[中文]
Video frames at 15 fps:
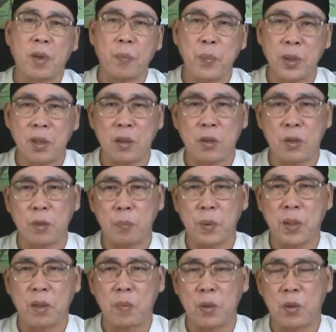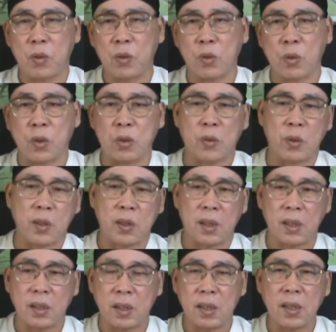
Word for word: 拼的拼的命就学学起来后，